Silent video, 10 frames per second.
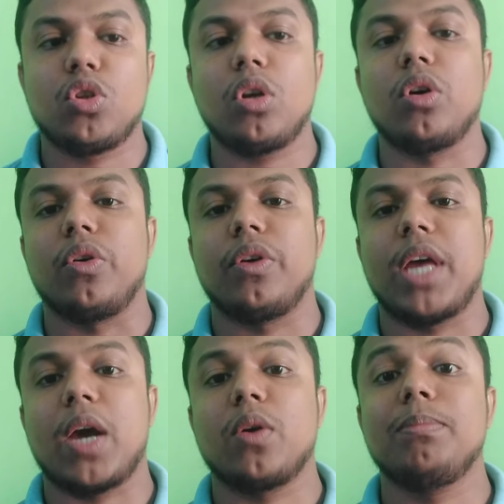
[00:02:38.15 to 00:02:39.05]
চলো
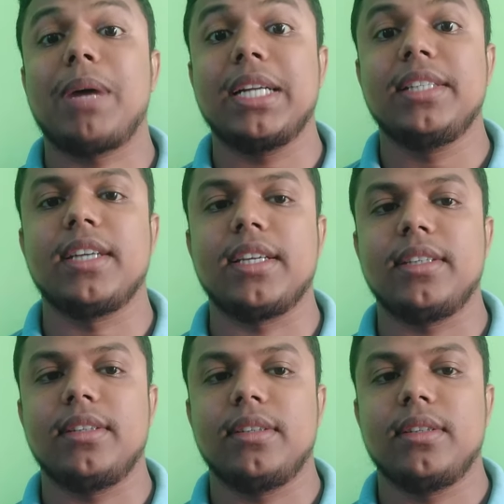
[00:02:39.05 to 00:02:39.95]
এখন বাড়ি যাই
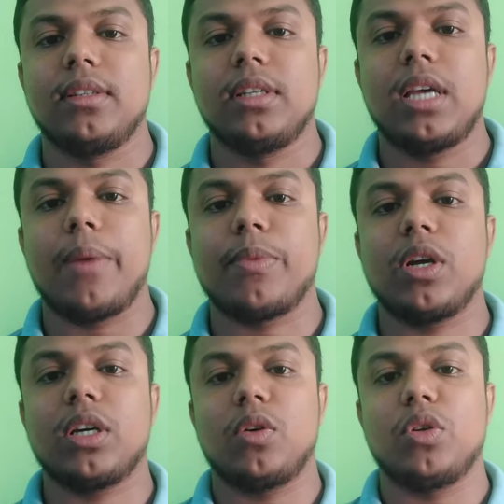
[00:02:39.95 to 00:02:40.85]

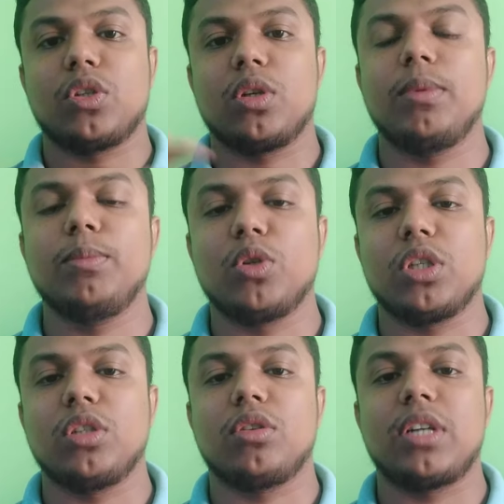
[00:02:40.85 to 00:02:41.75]
আমরা অনেক সময়
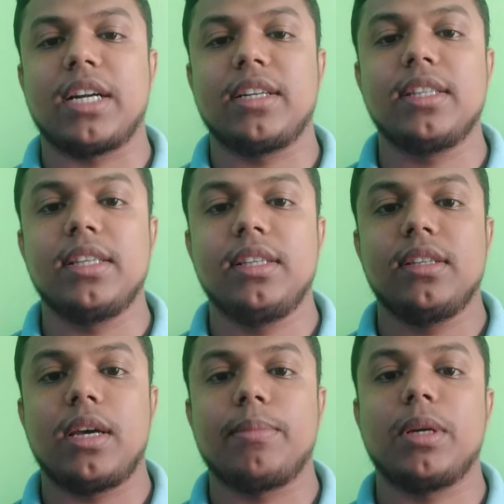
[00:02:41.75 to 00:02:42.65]
বসে যখন আড্ডা দিই
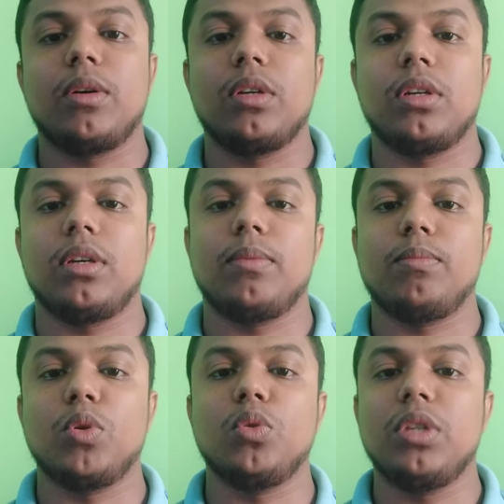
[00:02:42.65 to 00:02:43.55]
আমরা
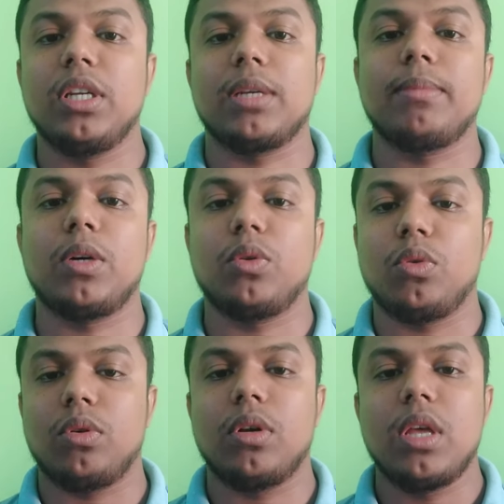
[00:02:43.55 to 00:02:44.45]
বন্ধুদেরকে বা
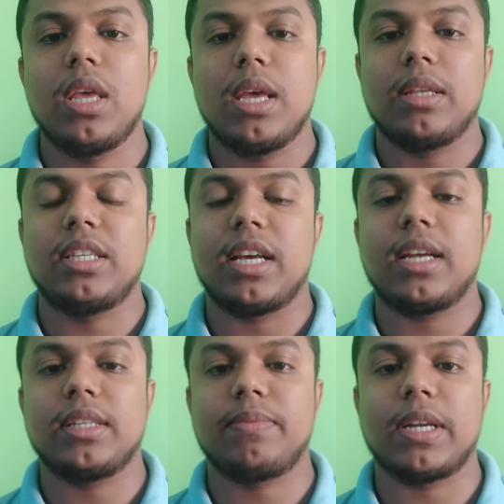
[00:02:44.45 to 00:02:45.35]

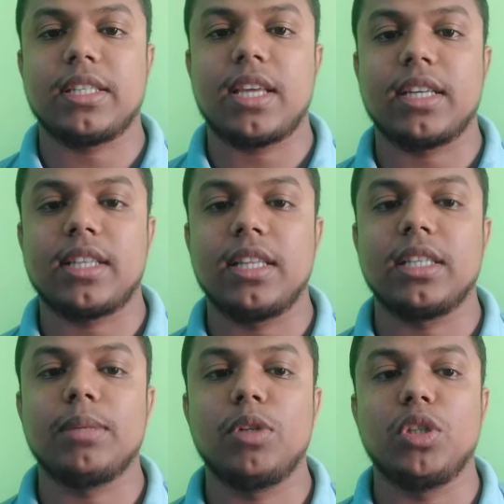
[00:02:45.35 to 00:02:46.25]
যারা পাশে থাকে
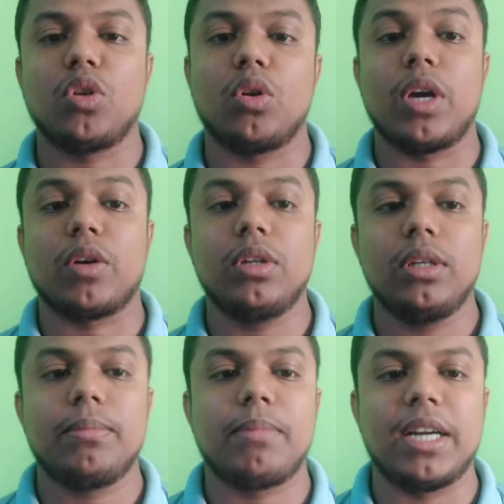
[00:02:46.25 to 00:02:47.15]
তাদেরকে বলি চলো এখন
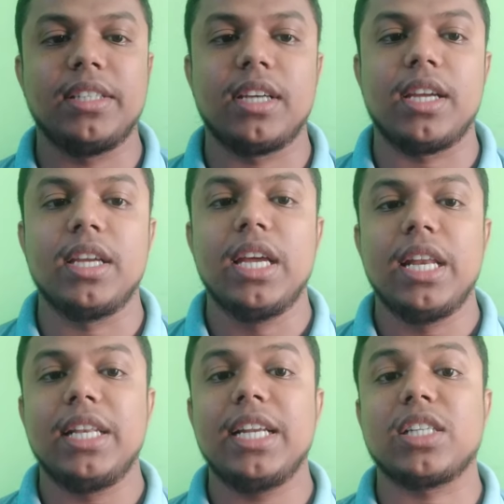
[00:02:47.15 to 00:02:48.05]
বাড়ি যাই
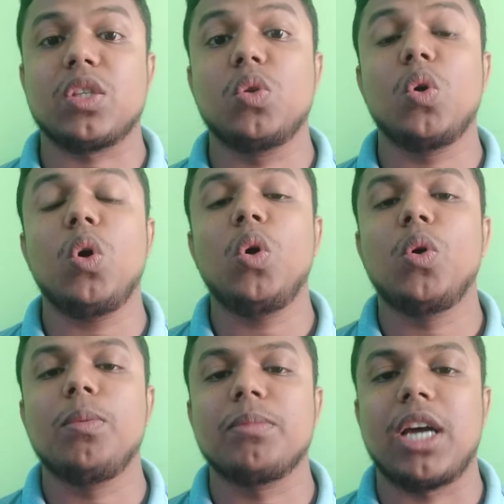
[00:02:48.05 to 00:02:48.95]
লেটস গো
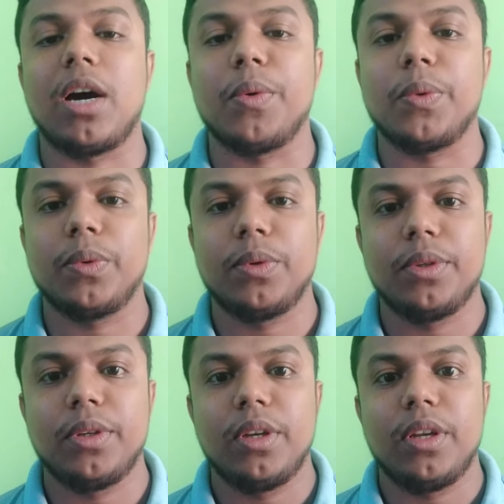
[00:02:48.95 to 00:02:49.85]
হোম নাও
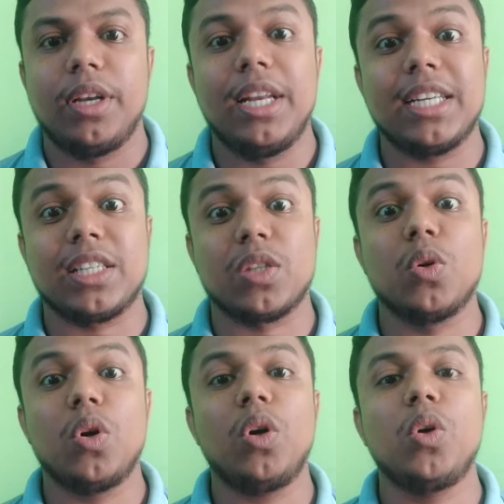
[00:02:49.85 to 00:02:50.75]
লেটস
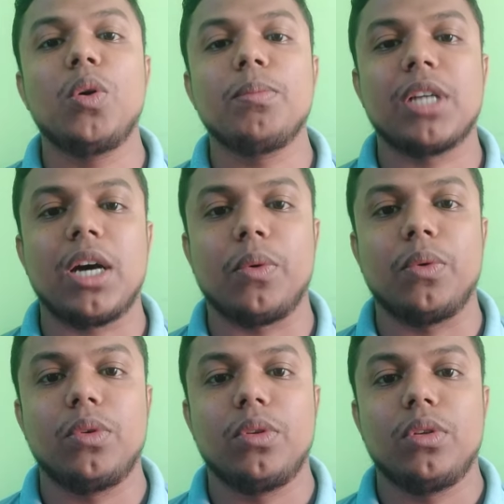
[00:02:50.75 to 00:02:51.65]
গো হোম নাও
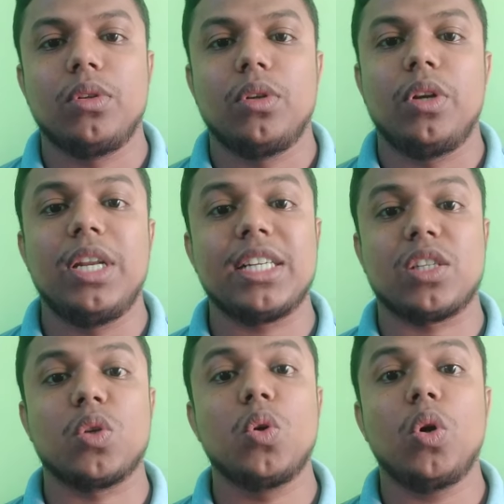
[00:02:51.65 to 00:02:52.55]

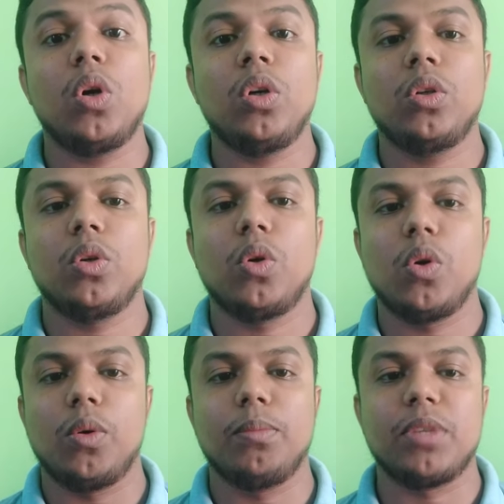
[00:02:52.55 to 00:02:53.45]
লেটস গো
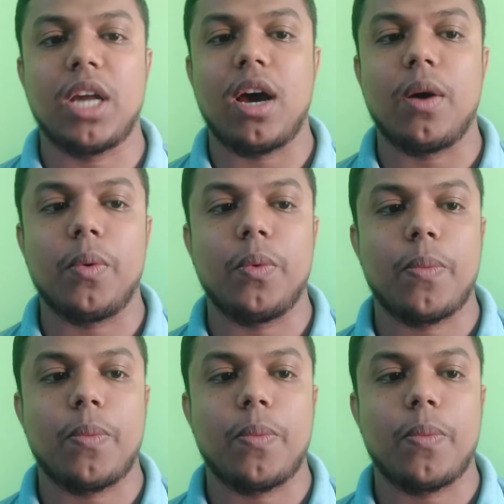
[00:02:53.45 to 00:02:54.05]
হোম নাও